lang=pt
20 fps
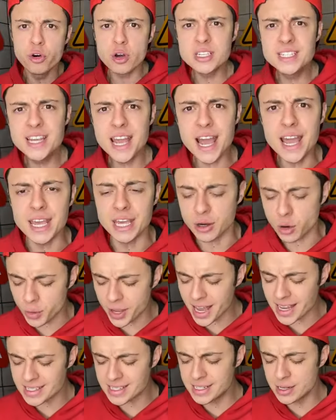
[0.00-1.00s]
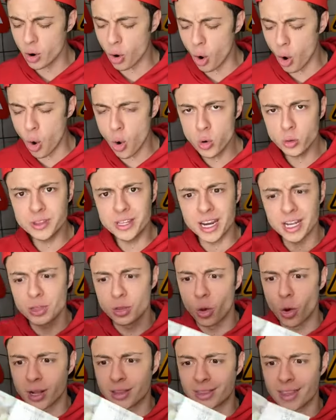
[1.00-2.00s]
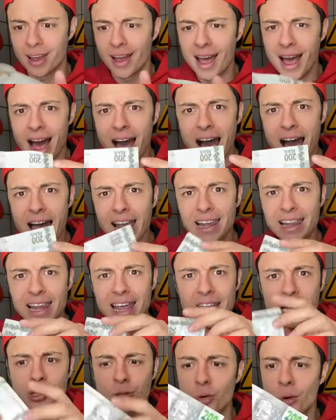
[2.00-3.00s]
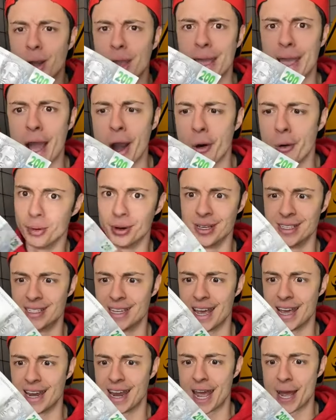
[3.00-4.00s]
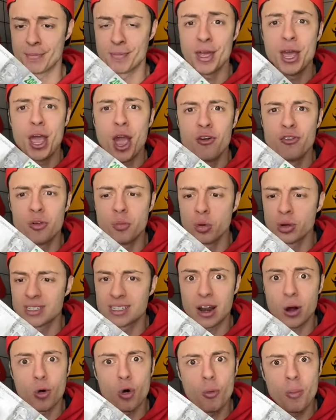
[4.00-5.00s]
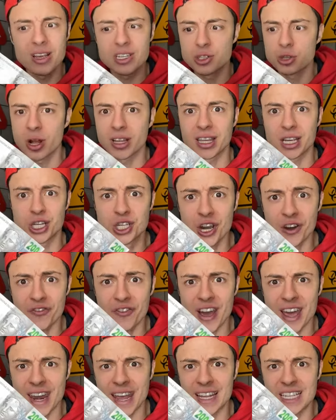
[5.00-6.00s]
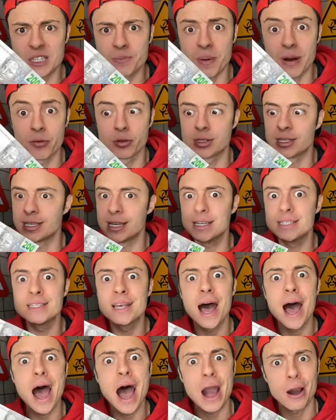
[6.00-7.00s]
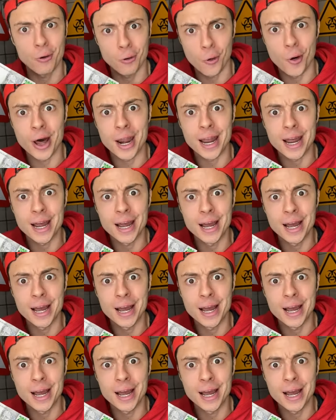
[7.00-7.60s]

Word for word: Você aí, conhece outra nota além do real? Pois é, né? Eu vou mostrar algumas notas diferentes para vocês agora